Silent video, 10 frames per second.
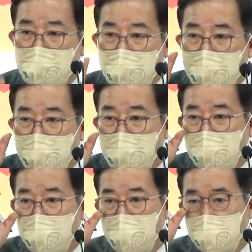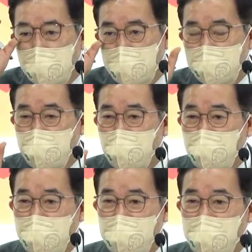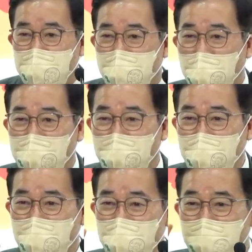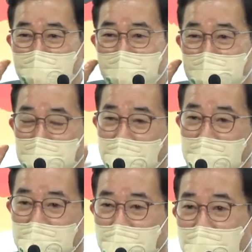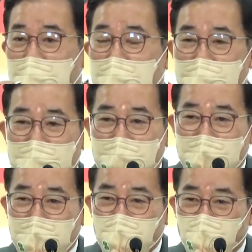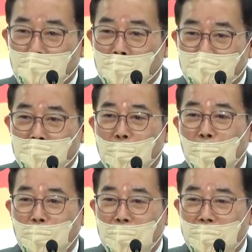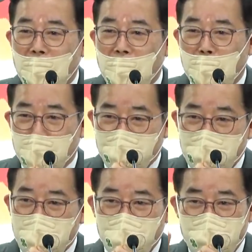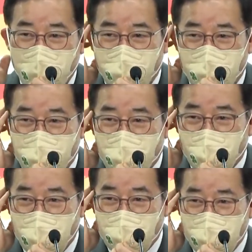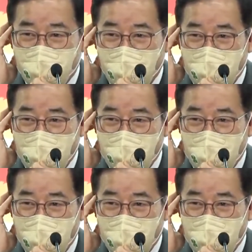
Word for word: 자체적으로 편집을, 편집을 하고 있거든요. 네, 그 지금 아, 예. 정확하게 이걸 하고 아, 예, 예. 이야기를 하시면 무슨 말인지 를 알아듣지를 못하겠어요. 지금 그 말하시면.